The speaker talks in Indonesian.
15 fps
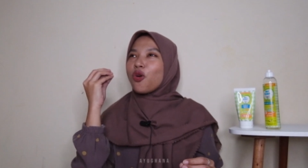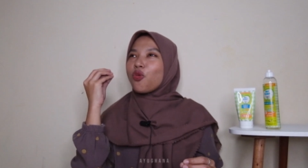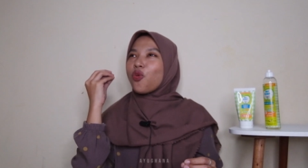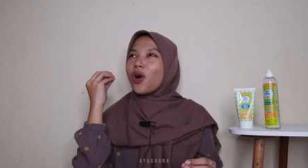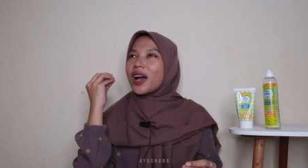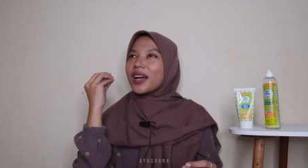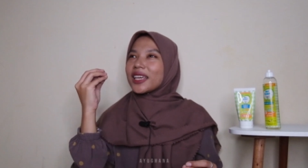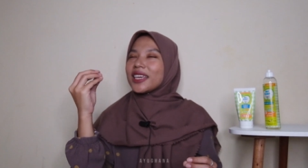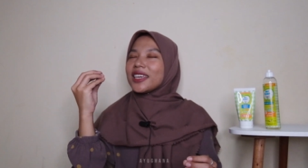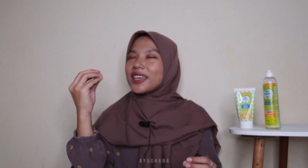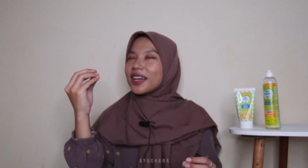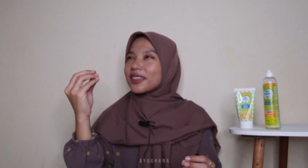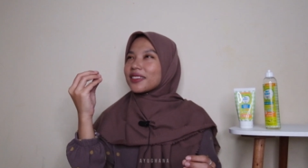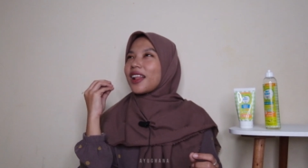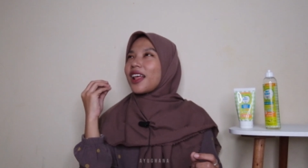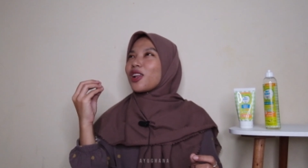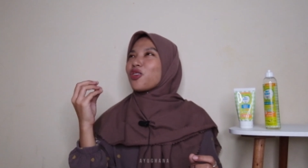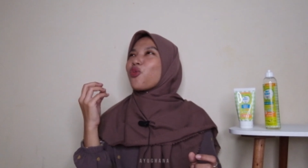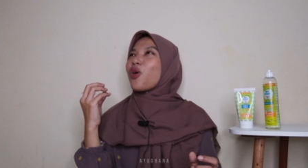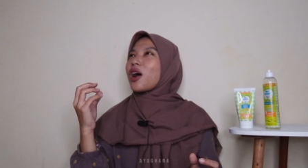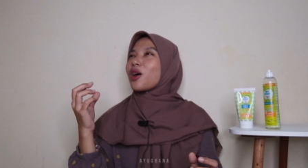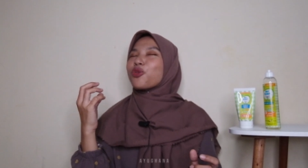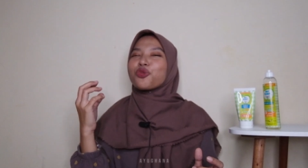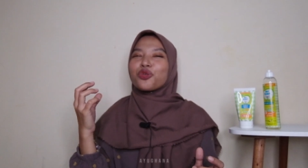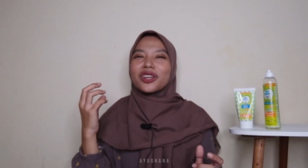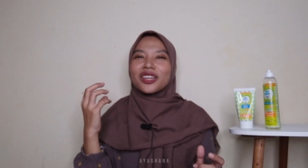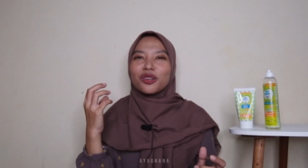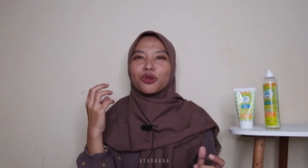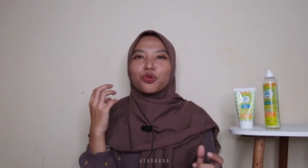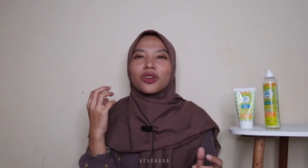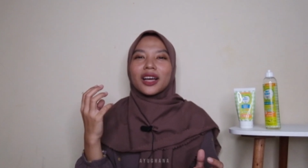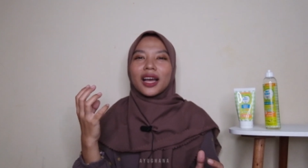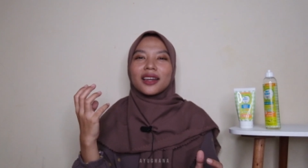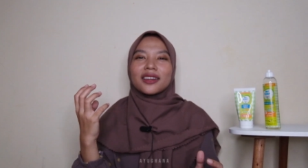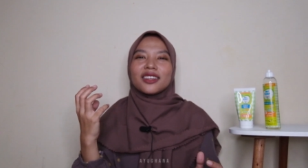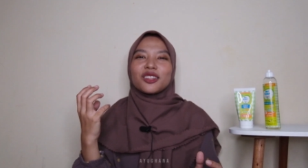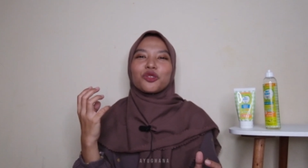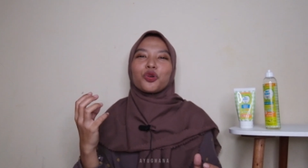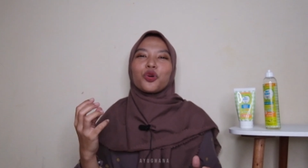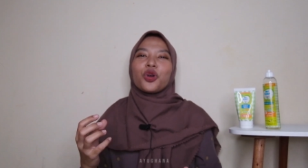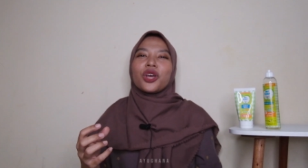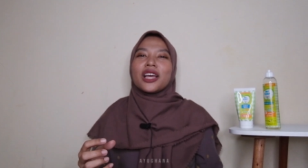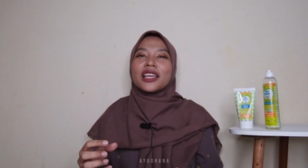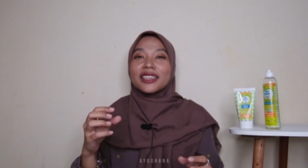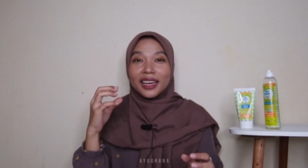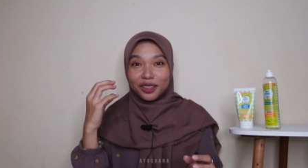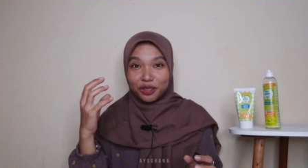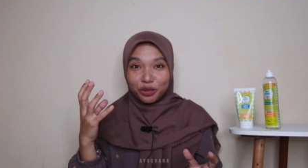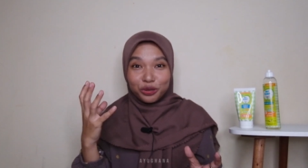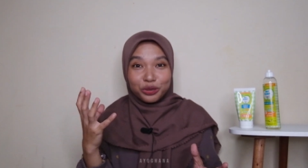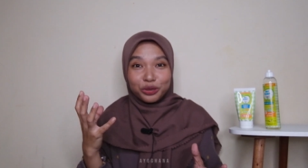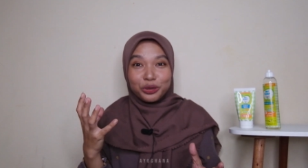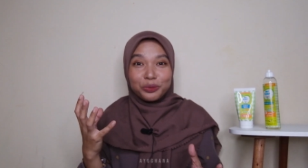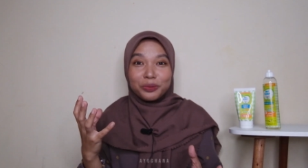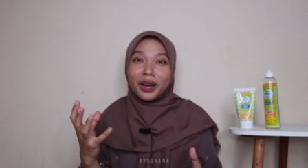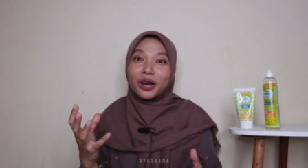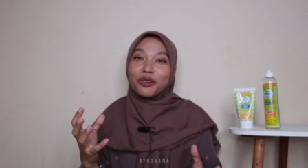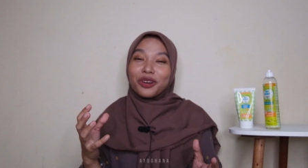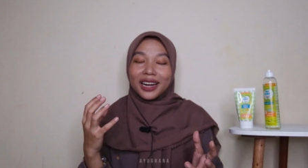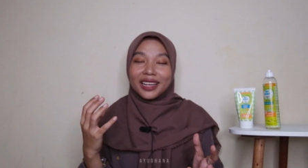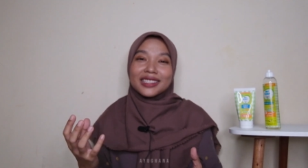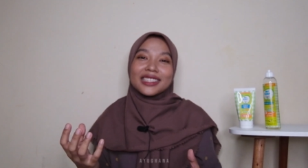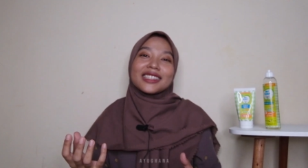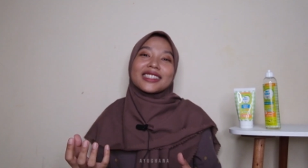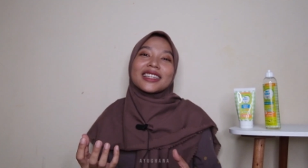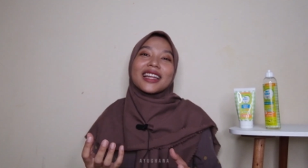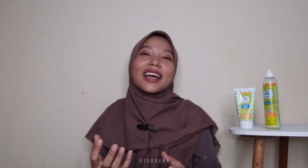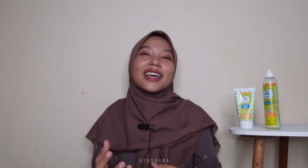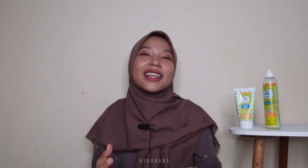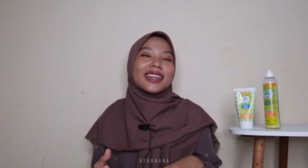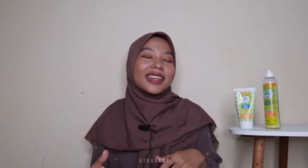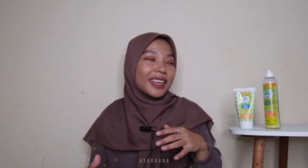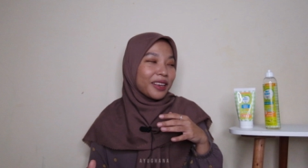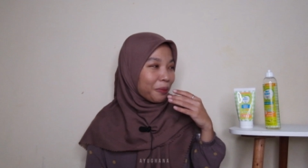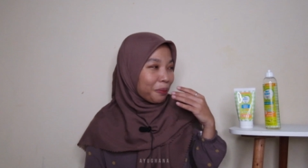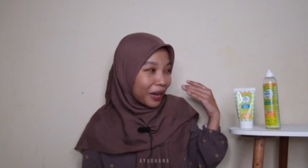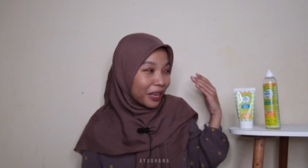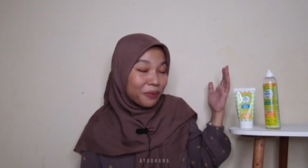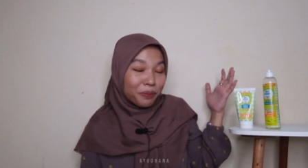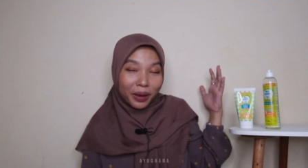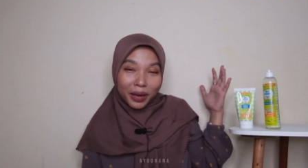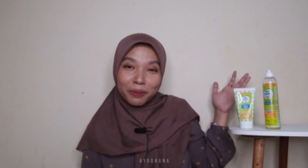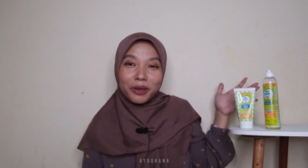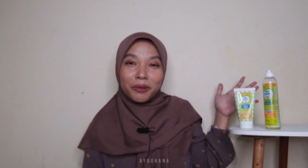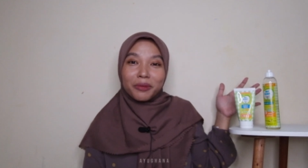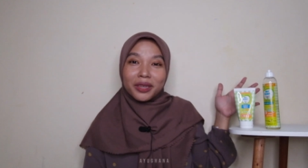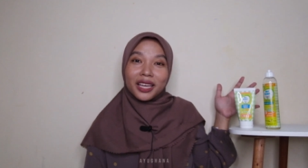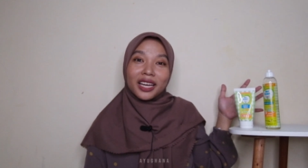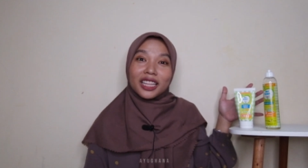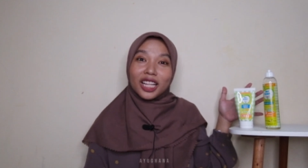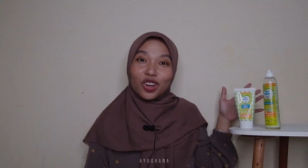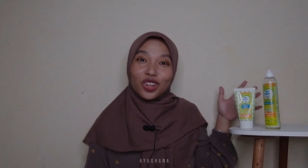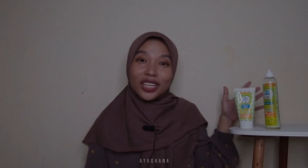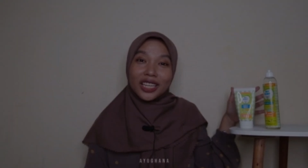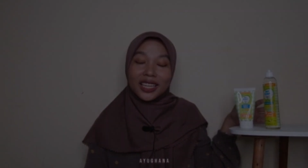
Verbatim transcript: wangi yang selalu aku rindukan gitu yaitu bau klasik dari My Baby minyak telon